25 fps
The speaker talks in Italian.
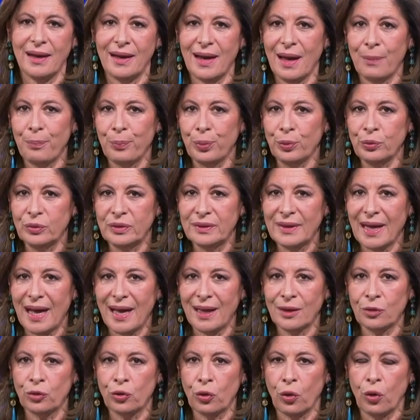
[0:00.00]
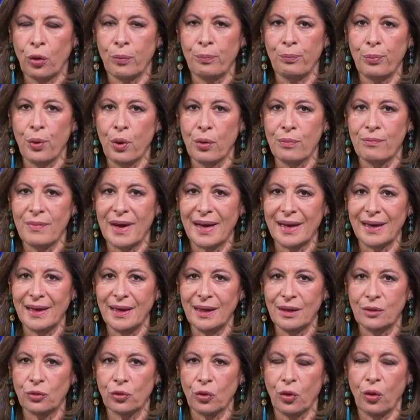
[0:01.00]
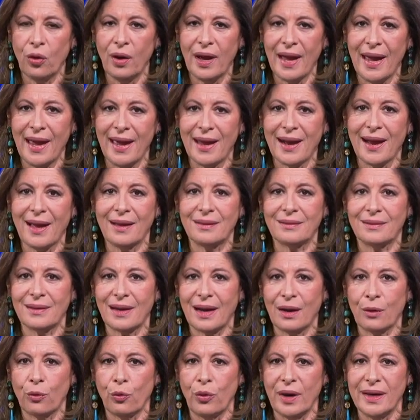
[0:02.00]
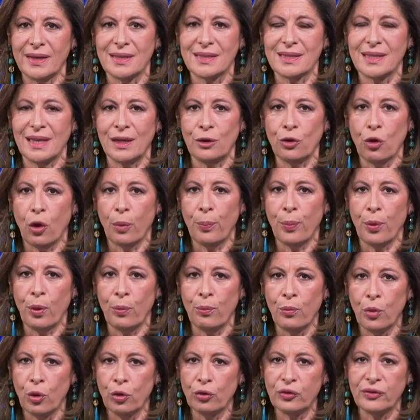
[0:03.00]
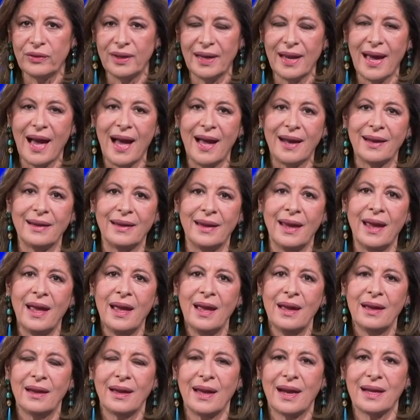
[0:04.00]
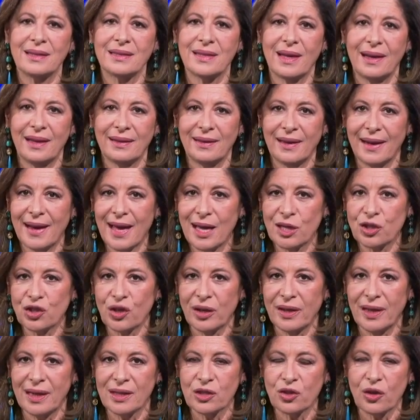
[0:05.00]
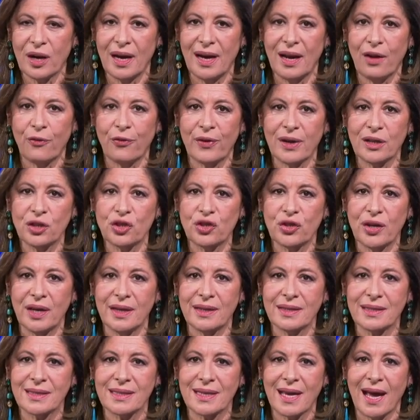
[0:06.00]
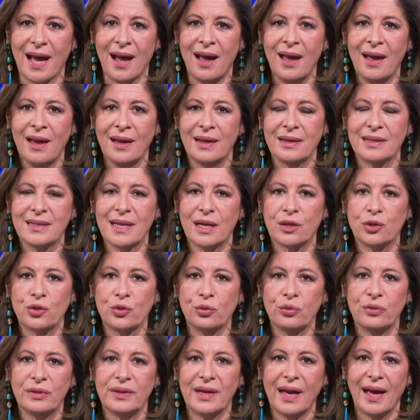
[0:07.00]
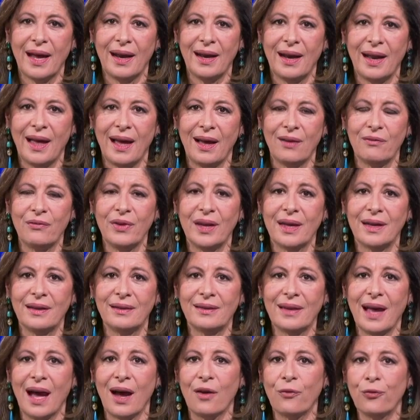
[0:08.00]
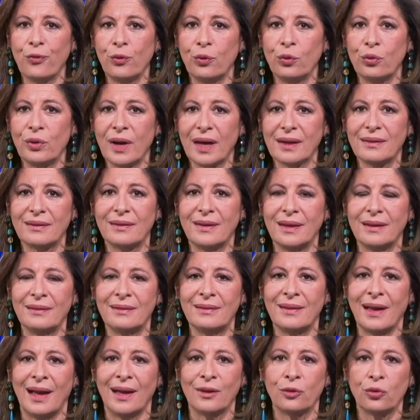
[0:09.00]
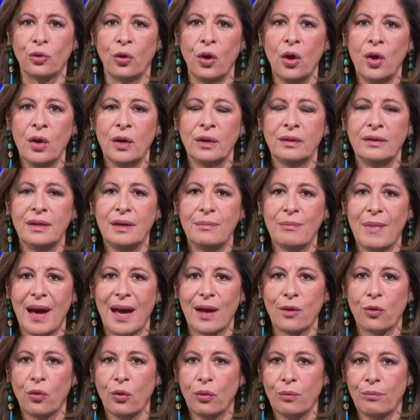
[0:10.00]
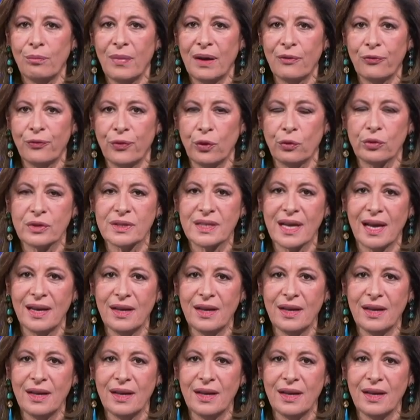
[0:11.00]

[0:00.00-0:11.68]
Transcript: L'appuntato buon marito era tra questi. Dopo molti anni, grazie alla tenacia della sorella Francesca, si è giunti alla verità. Fu un attentato di mano mafiosa.